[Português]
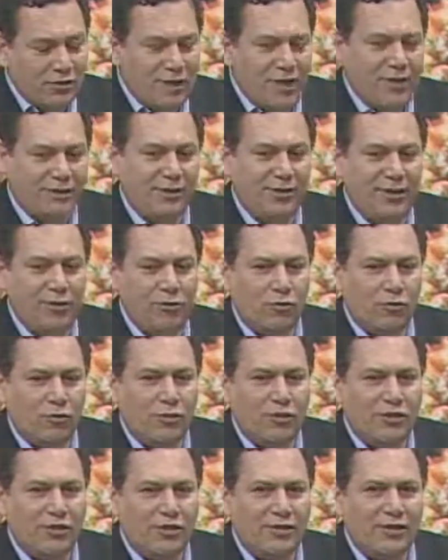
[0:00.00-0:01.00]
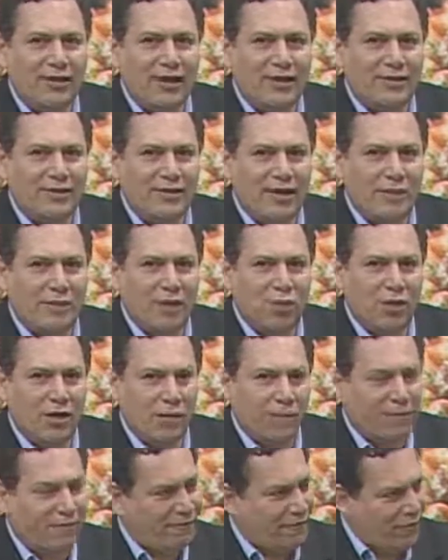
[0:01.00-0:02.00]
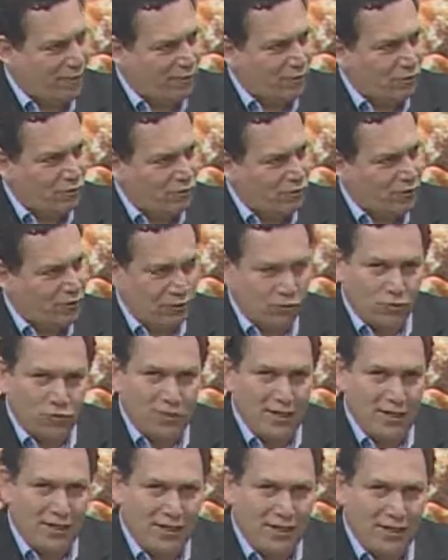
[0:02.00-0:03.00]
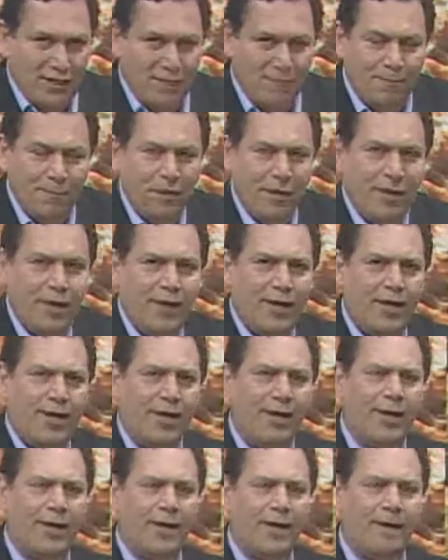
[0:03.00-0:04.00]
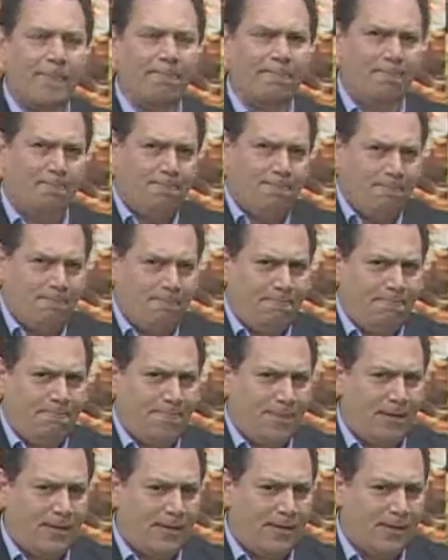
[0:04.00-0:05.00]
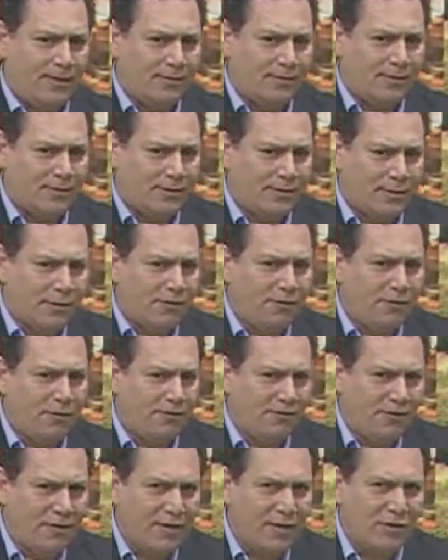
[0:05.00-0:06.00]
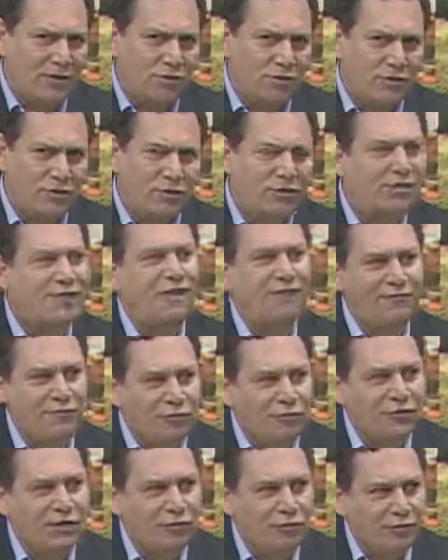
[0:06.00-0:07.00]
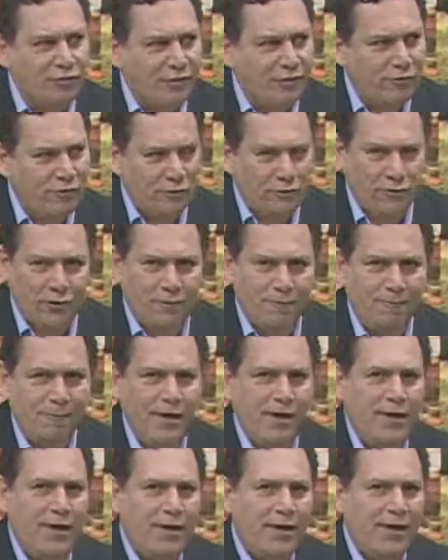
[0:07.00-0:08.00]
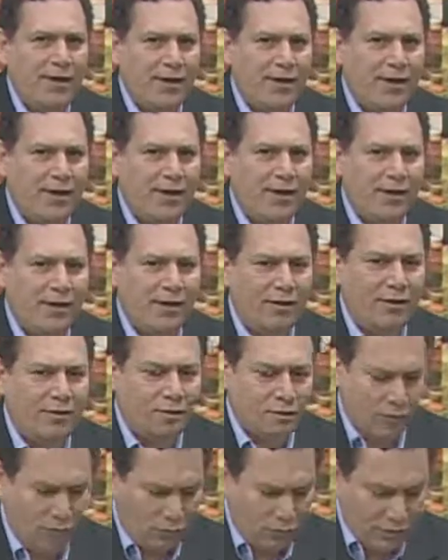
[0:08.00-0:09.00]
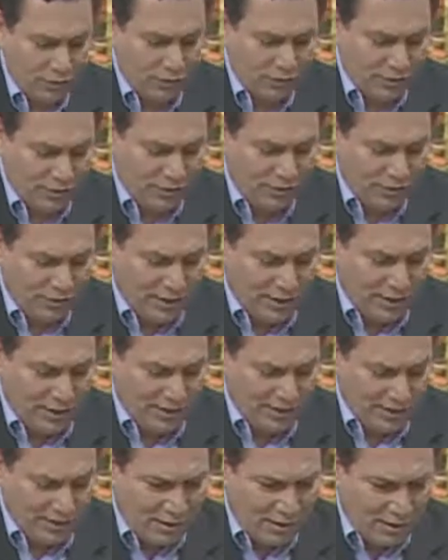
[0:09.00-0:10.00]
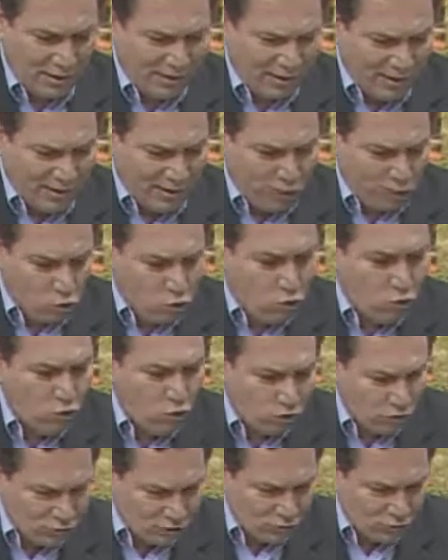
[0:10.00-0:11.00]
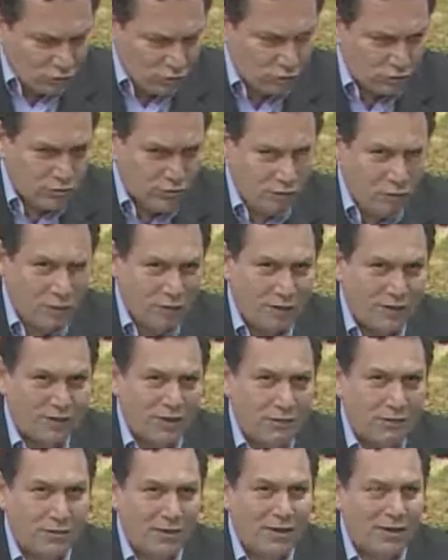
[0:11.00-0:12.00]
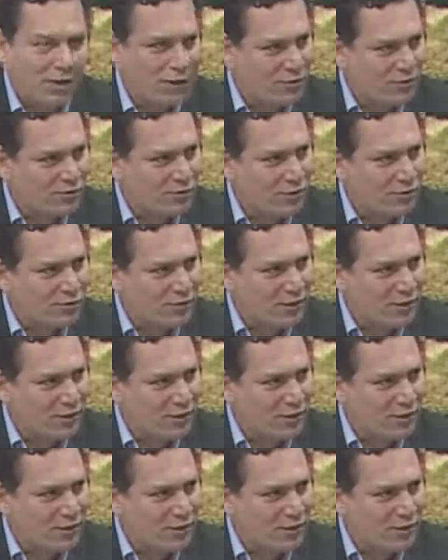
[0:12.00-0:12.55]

Diego. Quando a gente recebe alguém para falar de juventude aqui, é, sempre vem os desafios da juventude. É, quando a gente recebe para falar de outros assuntos, como por exemplo a questão das